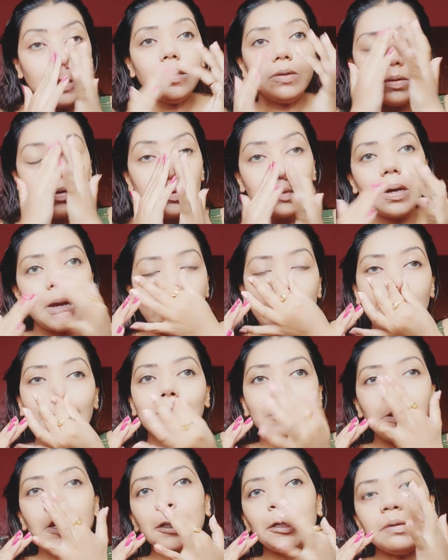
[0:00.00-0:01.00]
तो आई
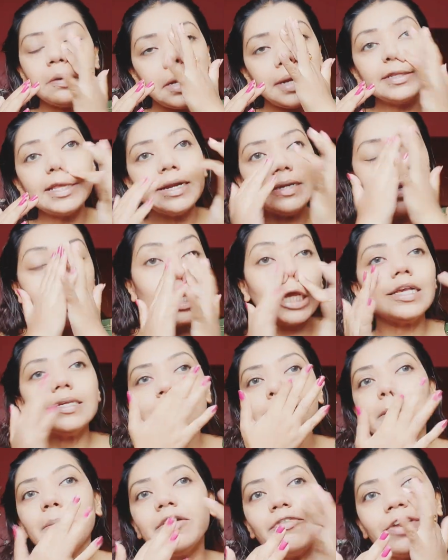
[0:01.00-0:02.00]
एम गोइंग टू क्रिएट दैट
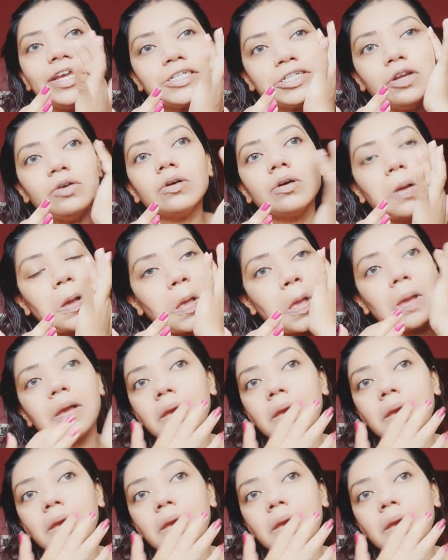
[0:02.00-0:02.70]
समर फ्रेश लुक